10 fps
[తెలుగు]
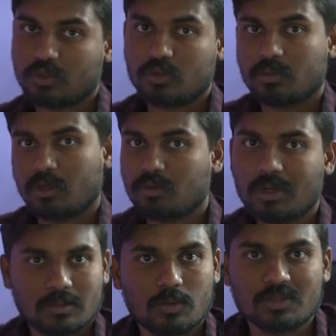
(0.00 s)
నేను చూసి మీకు
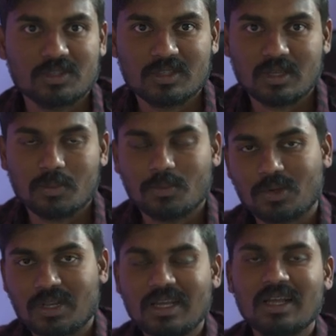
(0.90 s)
రెస్పాన్స్ ఇస్తాను
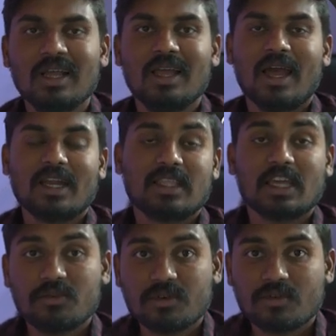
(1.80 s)
ఓకేనా అండ్
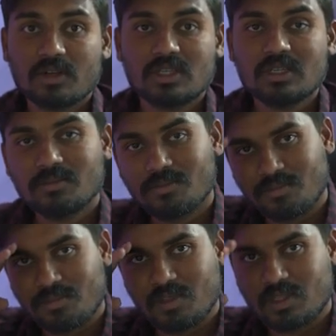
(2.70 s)
థ్యాంక్ యూ ఫర్ వాచింగ్
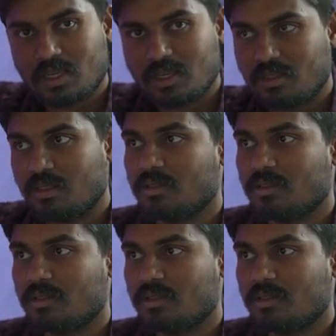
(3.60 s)
జై హింద్